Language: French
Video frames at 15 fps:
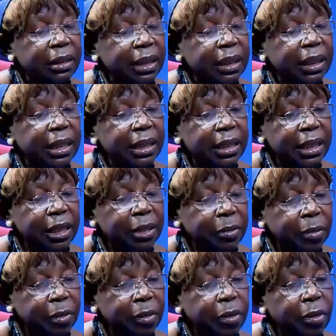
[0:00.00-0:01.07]
C'est ainsi
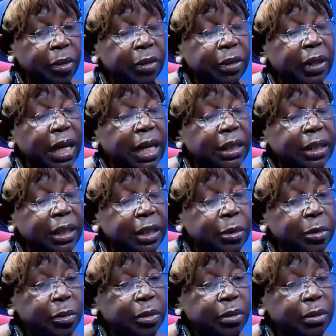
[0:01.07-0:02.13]
que lors de la
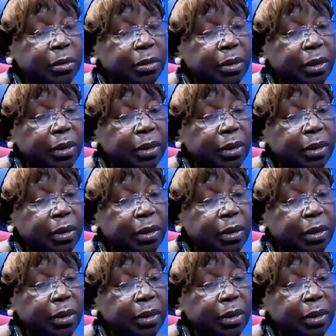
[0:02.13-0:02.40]
session